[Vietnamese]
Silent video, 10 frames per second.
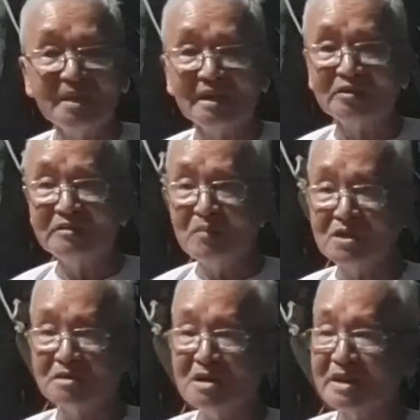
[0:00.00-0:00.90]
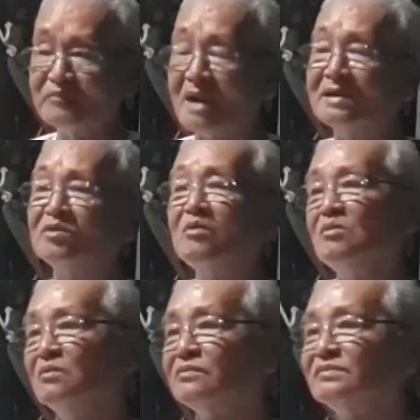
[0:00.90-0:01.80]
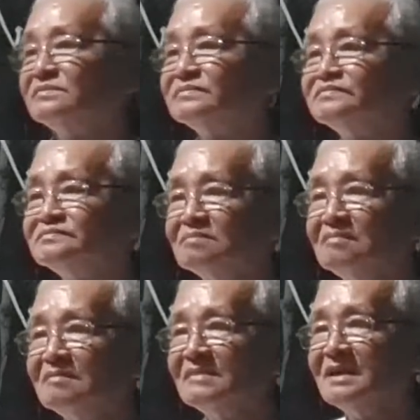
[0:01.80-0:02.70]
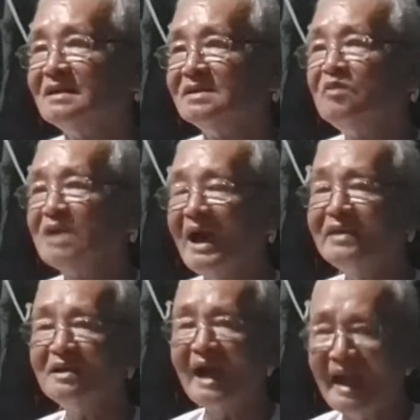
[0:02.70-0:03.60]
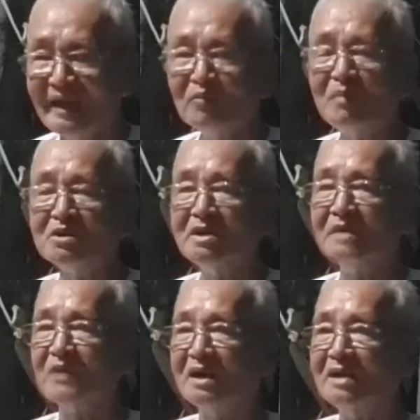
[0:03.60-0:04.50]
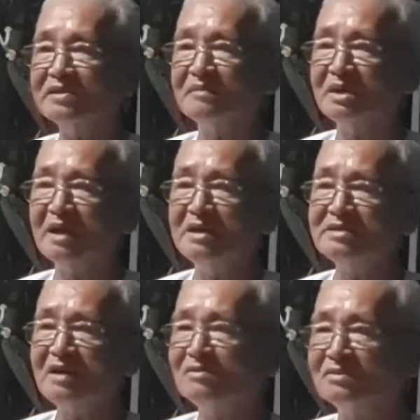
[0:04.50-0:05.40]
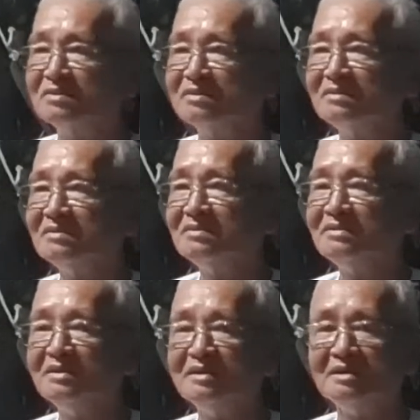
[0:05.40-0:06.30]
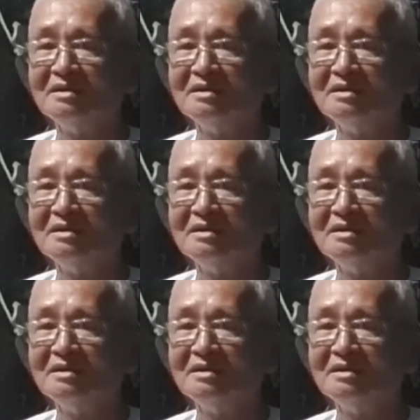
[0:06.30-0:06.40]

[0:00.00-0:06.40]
bây giờ đóng cửa niệm phật là tu nếu giả như ai cũng đóng cửa niệm phật hết thì mình nghĩ sao dạ,